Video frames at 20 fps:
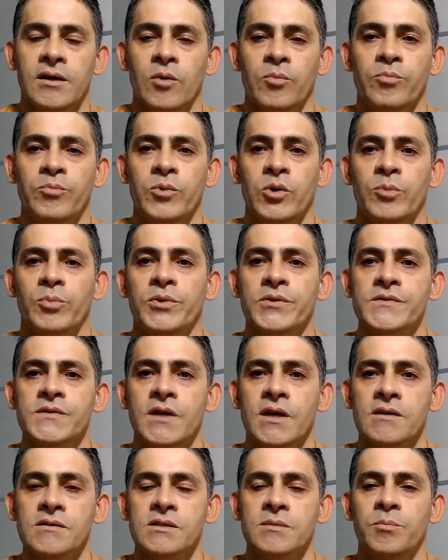que é o primeiro
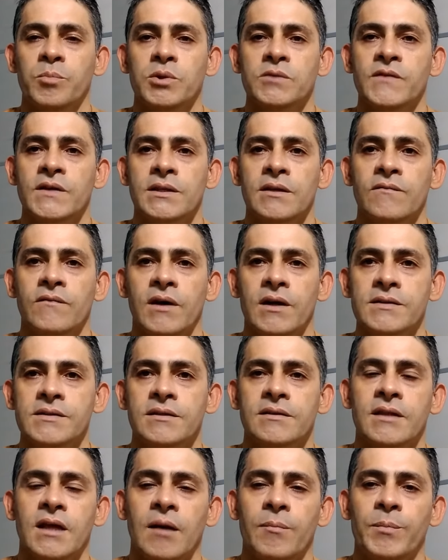processo, depois vai ter várias
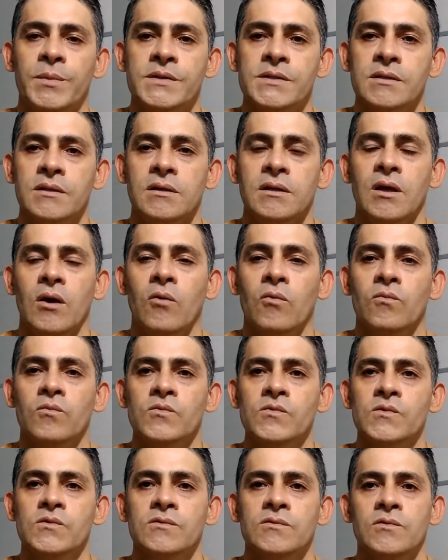etapas e
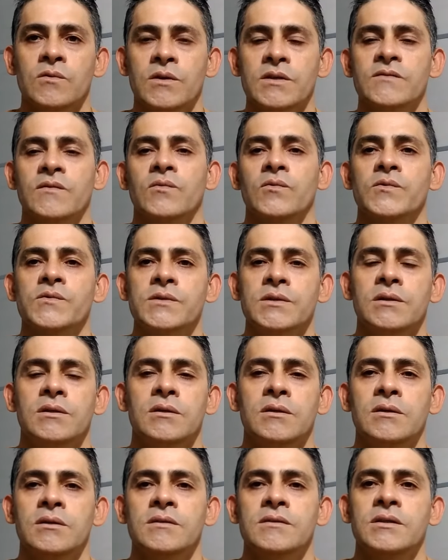alguns dos senhores vão conseguir